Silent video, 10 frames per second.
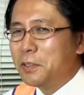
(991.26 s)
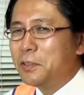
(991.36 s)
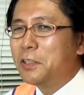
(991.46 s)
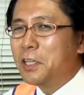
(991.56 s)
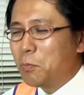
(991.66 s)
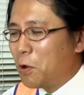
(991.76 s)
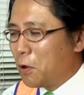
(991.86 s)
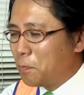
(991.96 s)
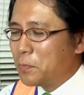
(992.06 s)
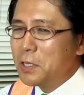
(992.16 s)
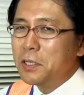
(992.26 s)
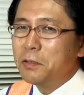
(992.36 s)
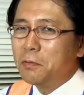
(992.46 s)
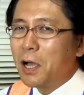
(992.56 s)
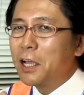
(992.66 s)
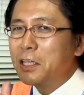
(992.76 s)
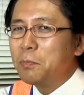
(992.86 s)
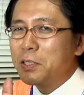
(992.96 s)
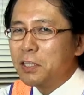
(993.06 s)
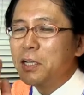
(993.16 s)
言っても分かって
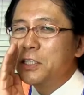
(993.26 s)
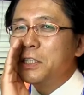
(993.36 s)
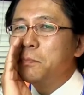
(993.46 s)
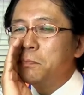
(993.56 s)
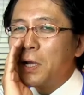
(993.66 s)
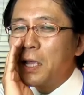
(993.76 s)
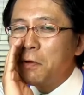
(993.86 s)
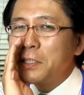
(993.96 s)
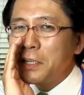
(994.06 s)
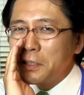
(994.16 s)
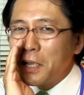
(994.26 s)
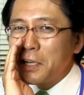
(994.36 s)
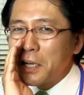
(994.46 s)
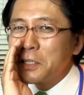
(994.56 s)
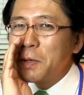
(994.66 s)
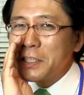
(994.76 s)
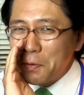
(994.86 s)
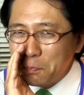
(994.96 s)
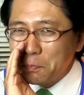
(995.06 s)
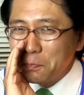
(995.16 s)
ますね新米は絶対書きませ
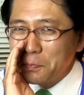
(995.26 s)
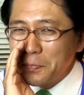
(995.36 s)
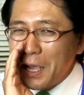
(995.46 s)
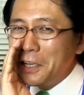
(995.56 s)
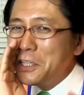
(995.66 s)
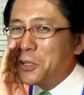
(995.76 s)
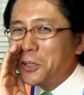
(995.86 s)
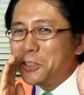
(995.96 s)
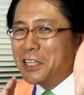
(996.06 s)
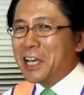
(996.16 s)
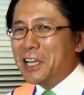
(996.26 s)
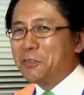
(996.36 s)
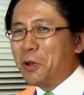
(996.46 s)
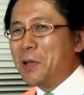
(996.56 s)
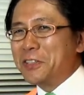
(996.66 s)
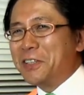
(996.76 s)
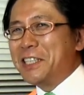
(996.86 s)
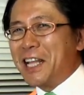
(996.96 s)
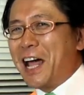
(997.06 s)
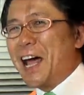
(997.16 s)
んはい以上追加インフォメーション
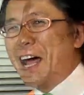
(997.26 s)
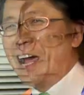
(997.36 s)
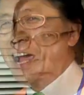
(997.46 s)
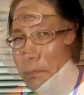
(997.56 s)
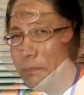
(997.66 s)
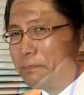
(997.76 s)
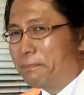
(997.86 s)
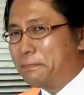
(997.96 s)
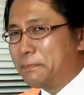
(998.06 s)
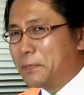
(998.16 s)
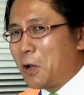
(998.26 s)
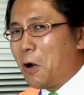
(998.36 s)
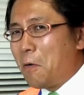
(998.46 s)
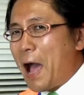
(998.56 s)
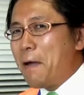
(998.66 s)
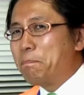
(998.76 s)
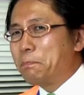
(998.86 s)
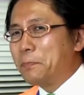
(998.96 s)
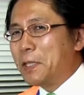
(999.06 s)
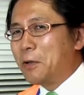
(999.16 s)
でした今日は
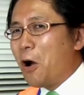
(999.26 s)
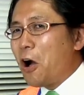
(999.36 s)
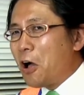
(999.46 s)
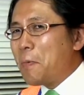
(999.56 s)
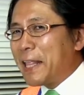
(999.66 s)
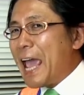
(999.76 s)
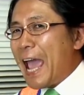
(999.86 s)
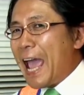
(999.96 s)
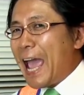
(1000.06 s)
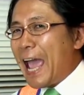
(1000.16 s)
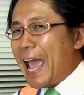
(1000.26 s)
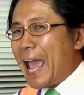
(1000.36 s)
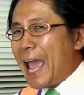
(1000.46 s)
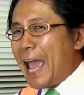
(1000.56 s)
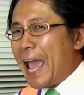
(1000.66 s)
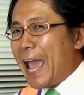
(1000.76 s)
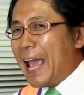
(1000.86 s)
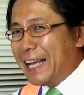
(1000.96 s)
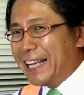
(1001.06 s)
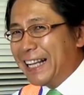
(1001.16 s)
ここま
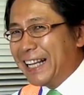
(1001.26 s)
で